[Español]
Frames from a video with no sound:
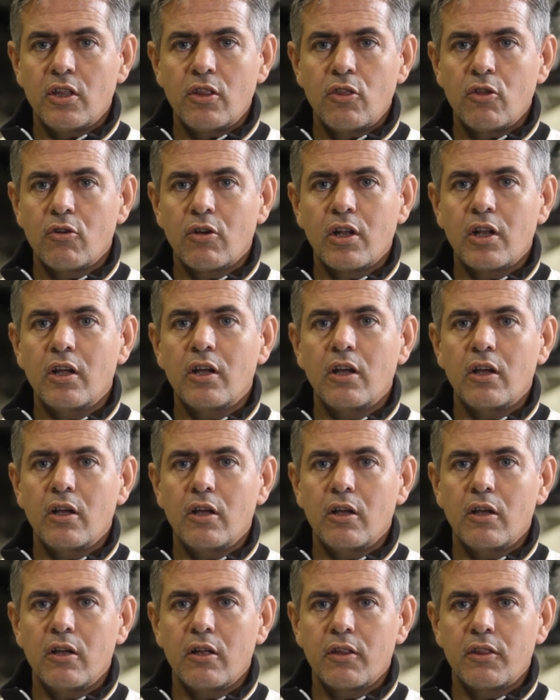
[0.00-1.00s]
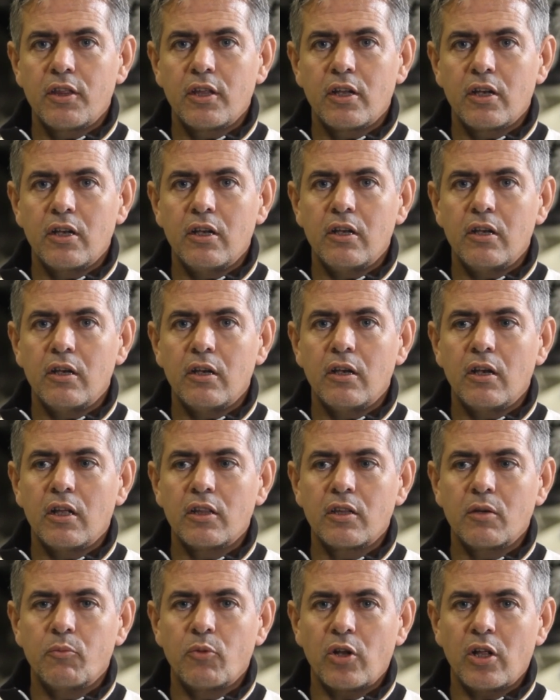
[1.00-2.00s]
intención era hacer
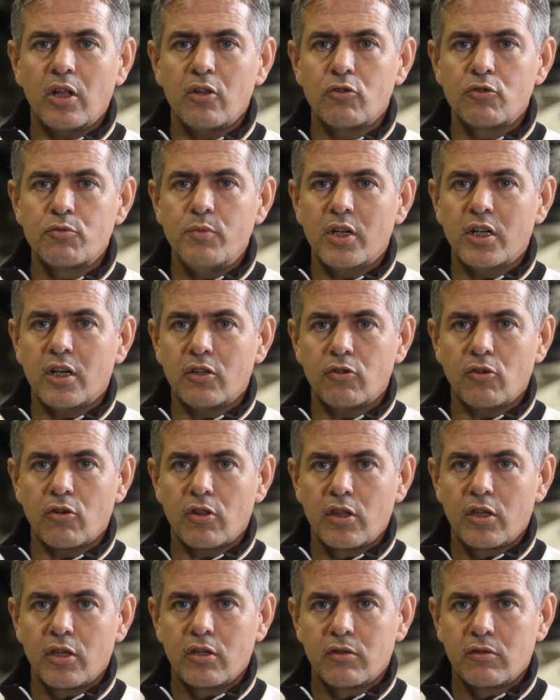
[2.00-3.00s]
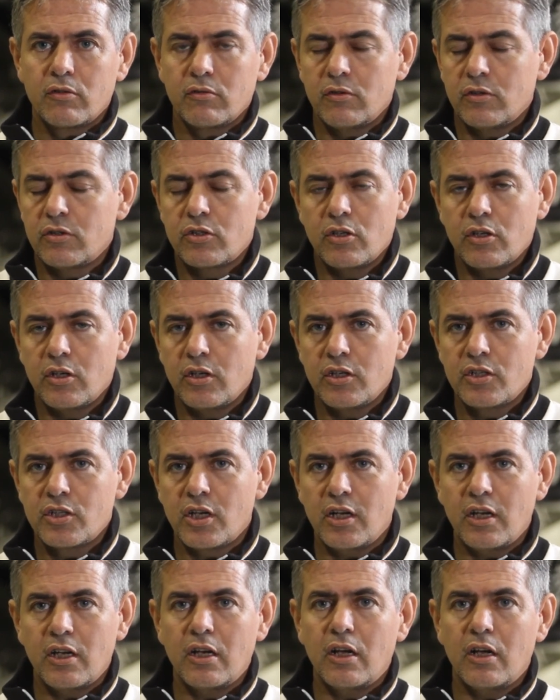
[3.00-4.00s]
la temporada 2014.
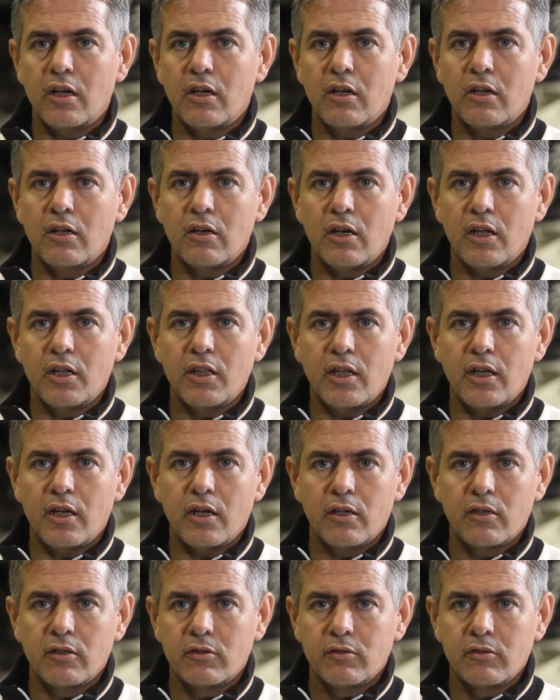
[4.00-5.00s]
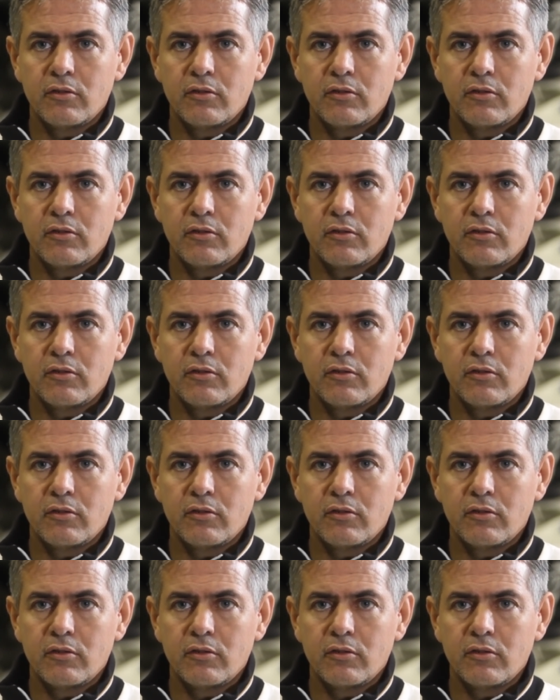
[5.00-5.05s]
Esa, era la, idea.